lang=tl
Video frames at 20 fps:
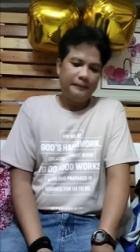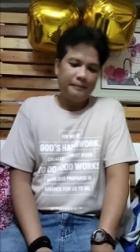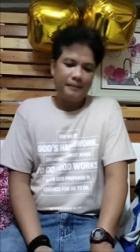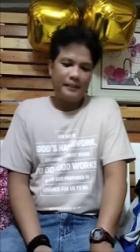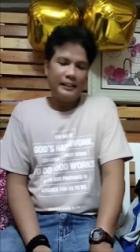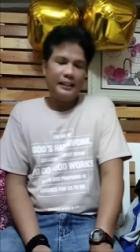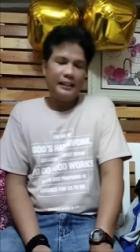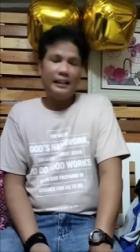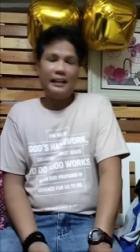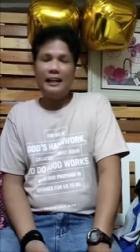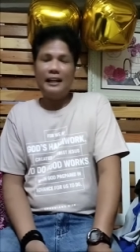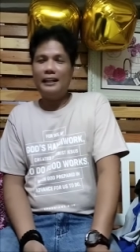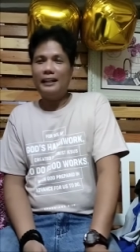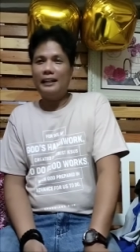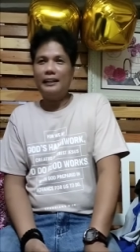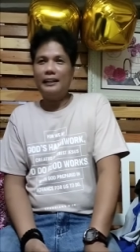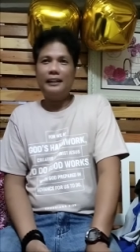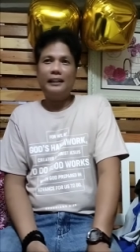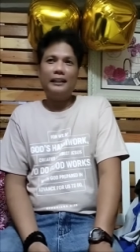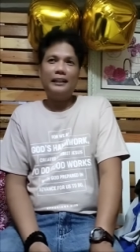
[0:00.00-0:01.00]
Hindi nga
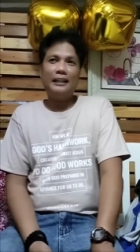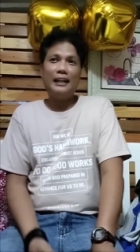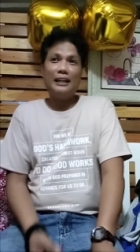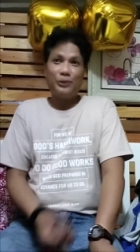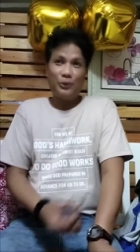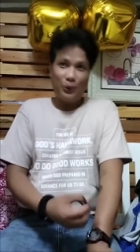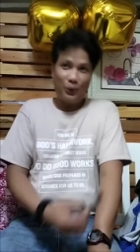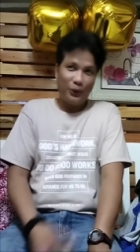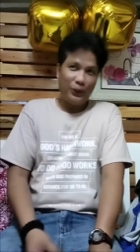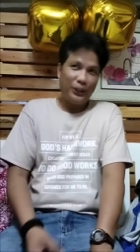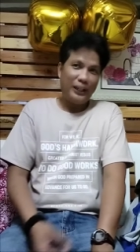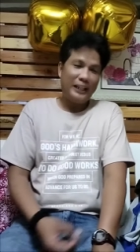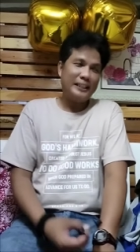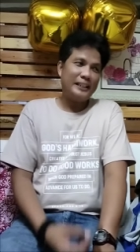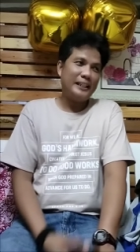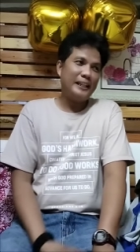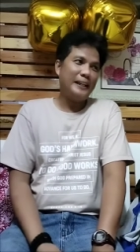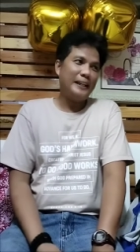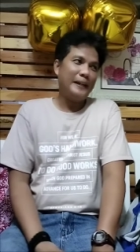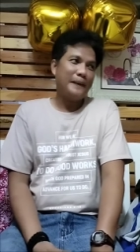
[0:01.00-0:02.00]
lang natuloy
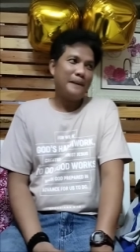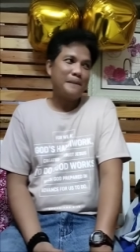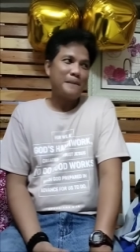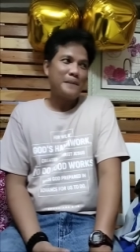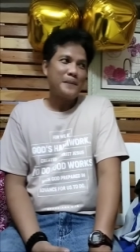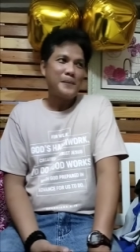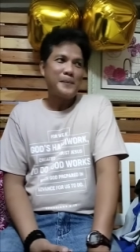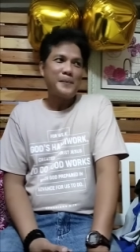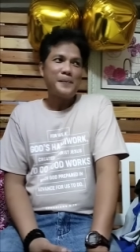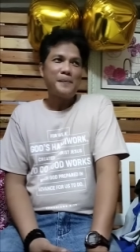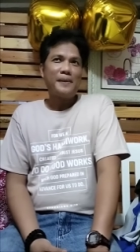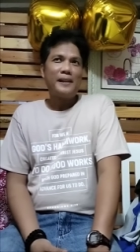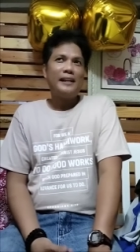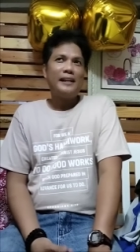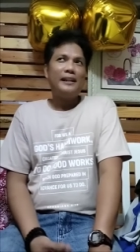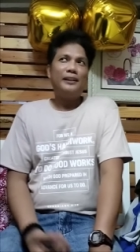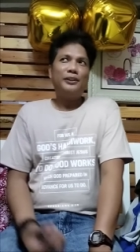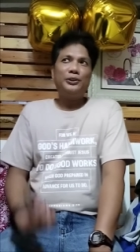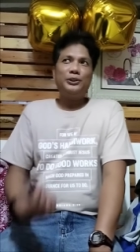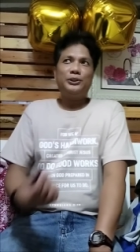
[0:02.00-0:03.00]
kasi
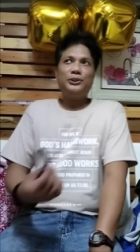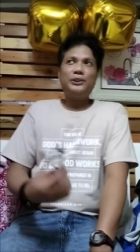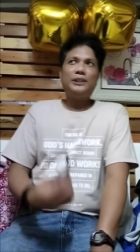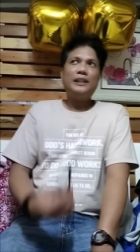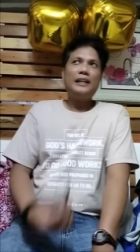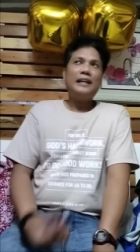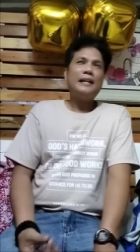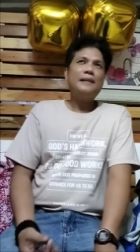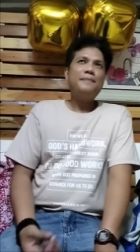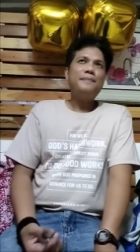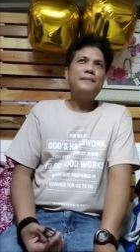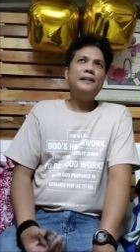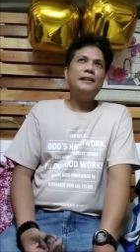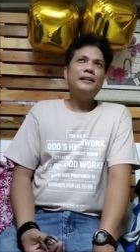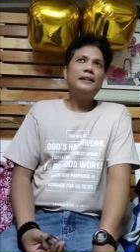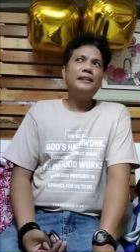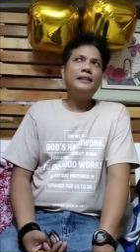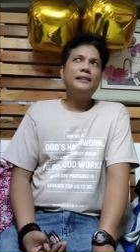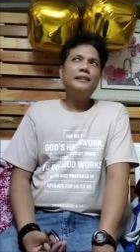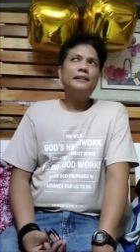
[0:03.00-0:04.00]
ang gusto ng
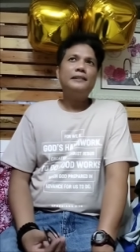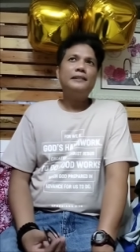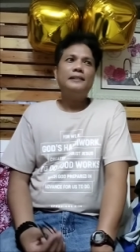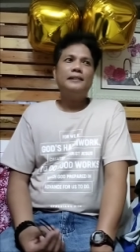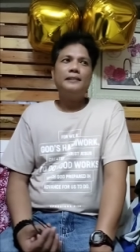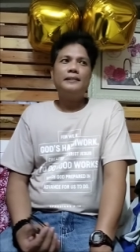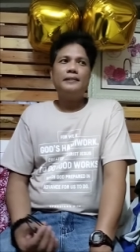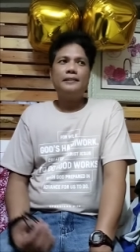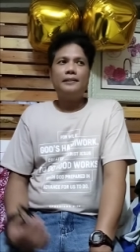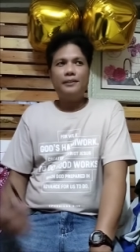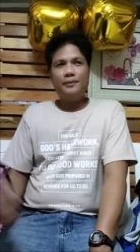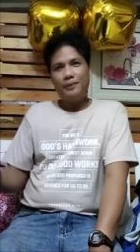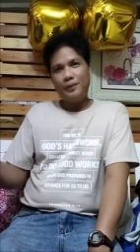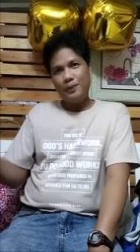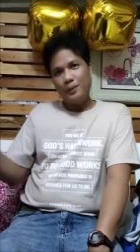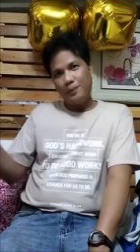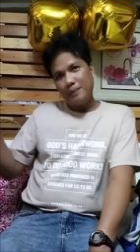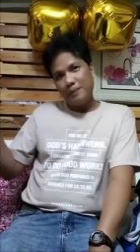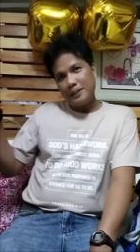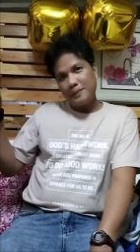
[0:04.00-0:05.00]
aming
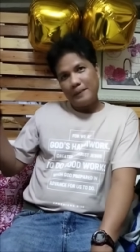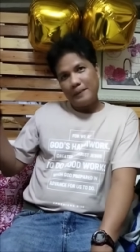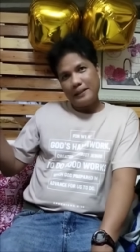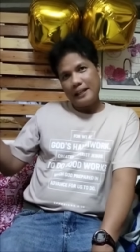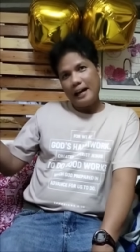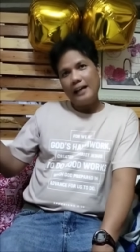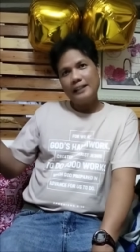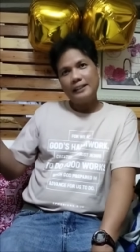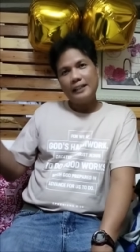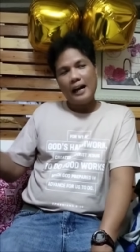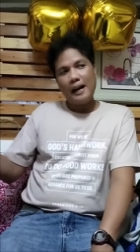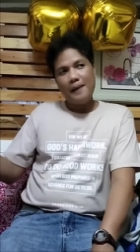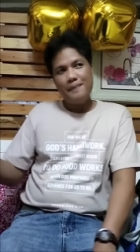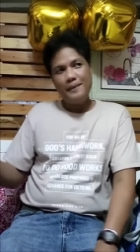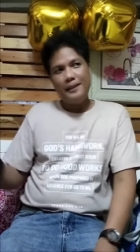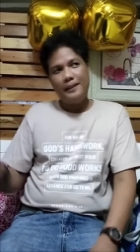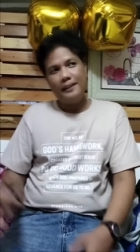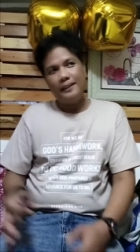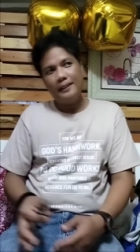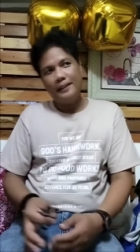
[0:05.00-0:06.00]
yung mas mataas sa
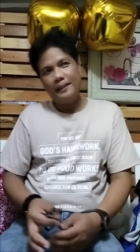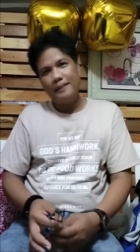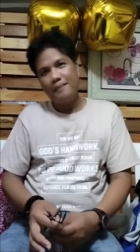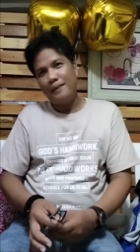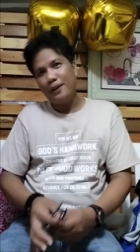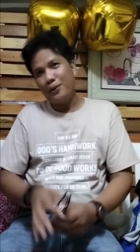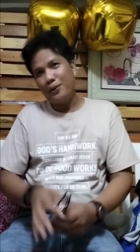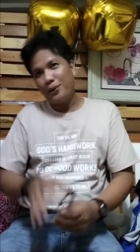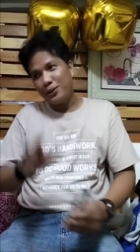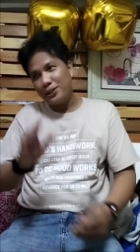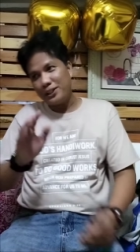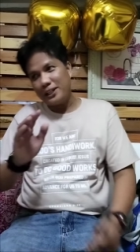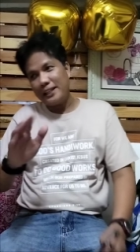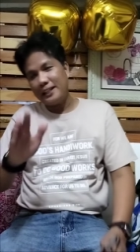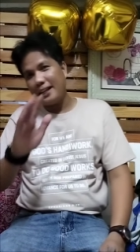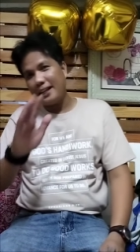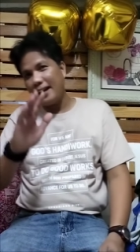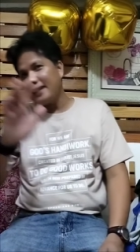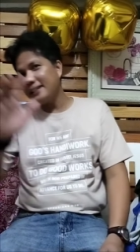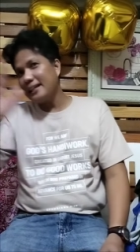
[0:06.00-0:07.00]
amin,
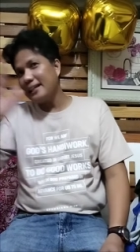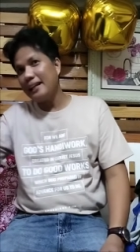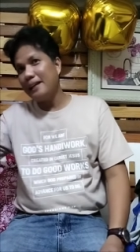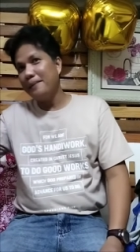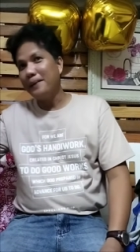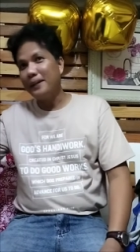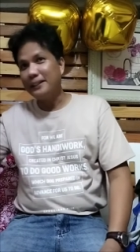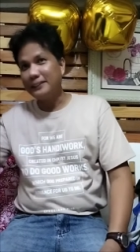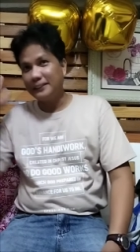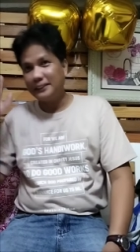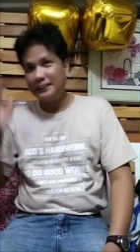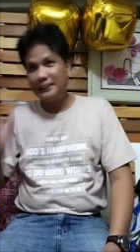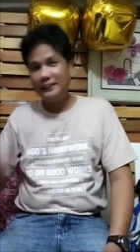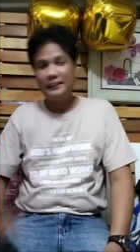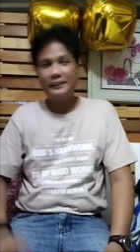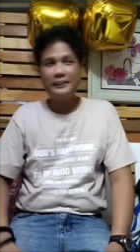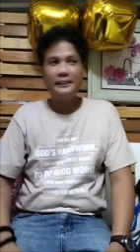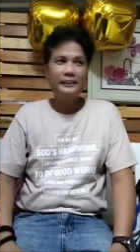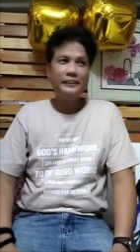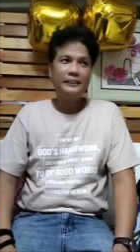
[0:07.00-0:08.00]
mag-concentrate sa labas.
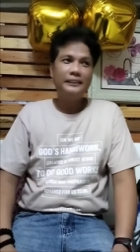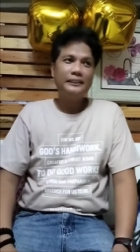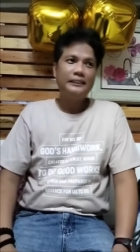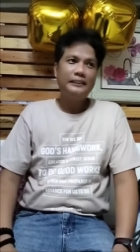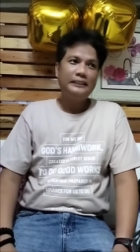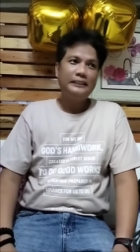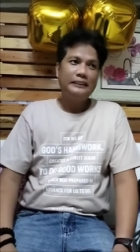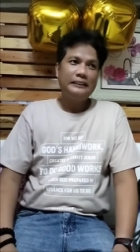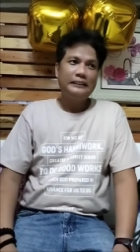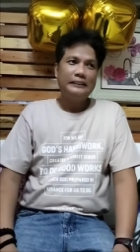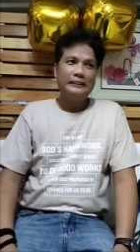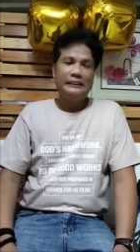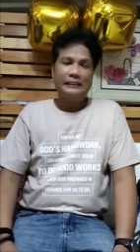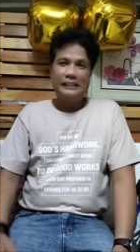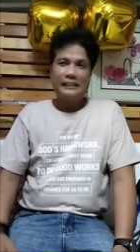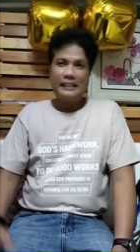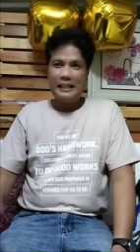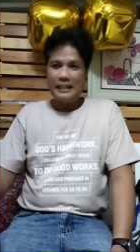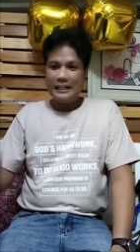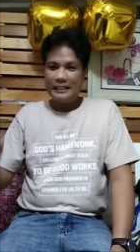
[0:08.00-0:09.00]

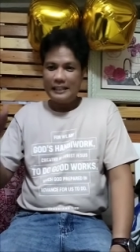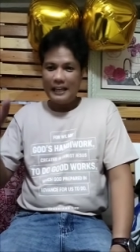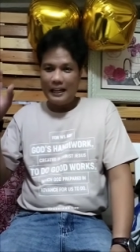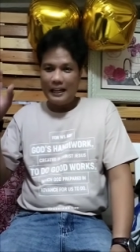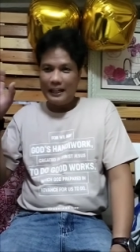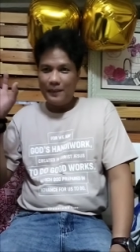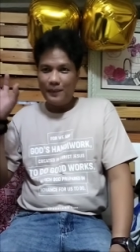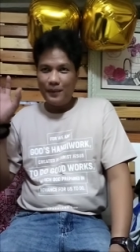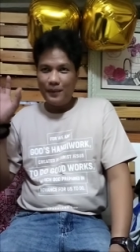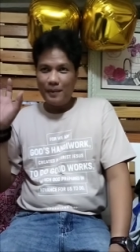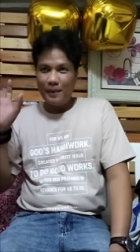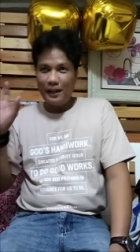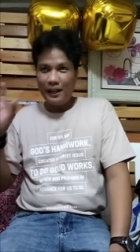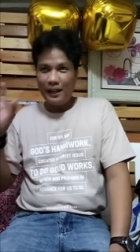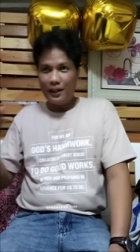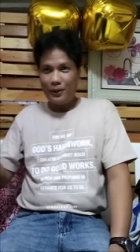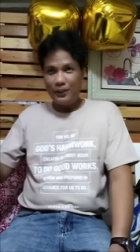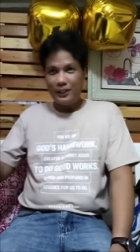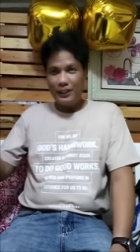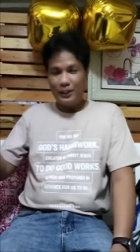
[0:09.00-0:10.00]
Na sa halip na
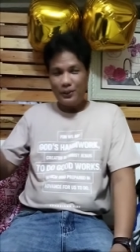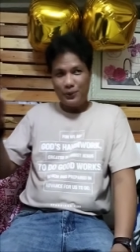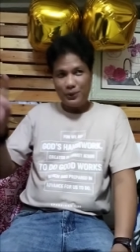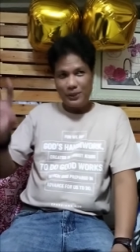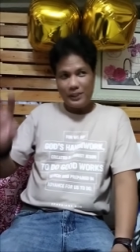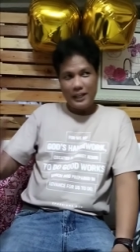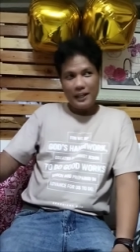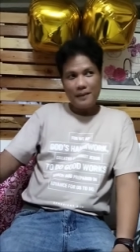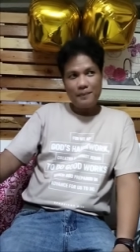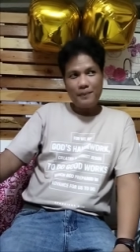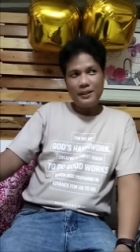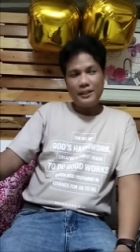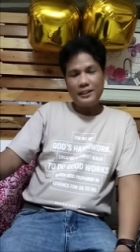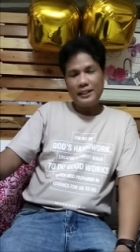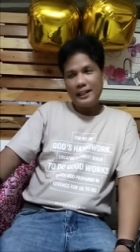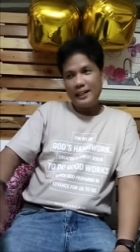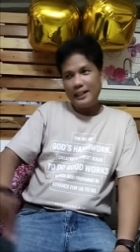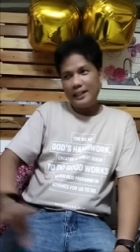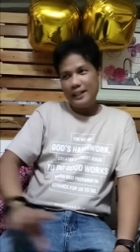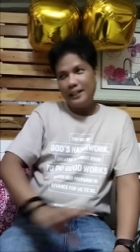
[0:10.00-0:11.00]
magkaroon ng youth service
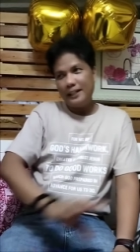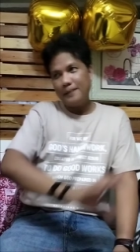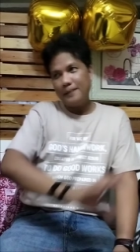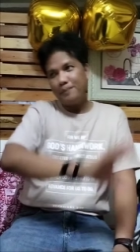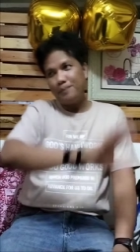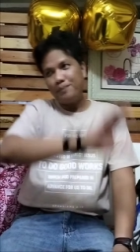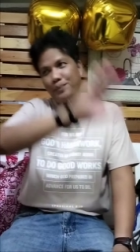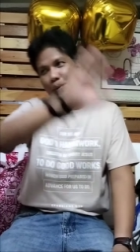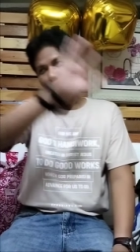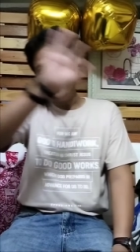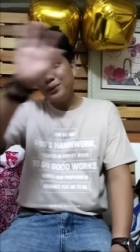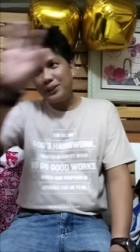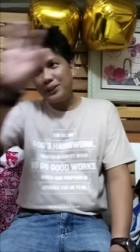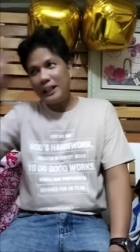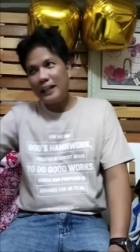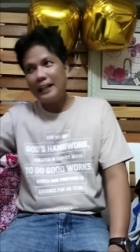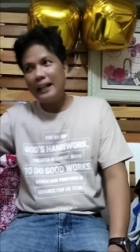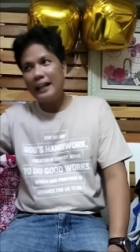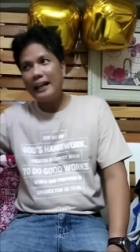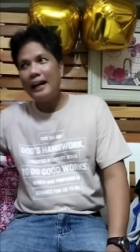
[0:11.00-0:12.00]
ay pumunta
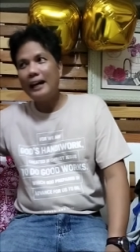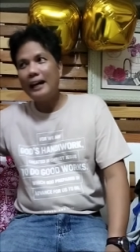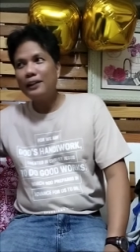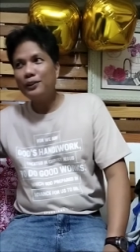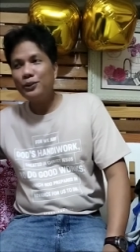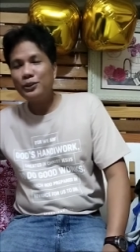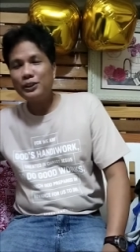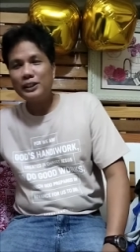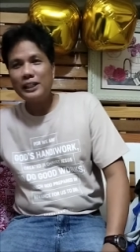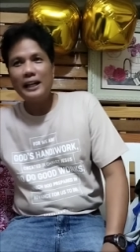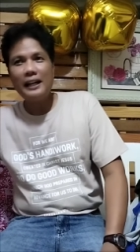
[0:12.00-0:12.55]
na lang doon sa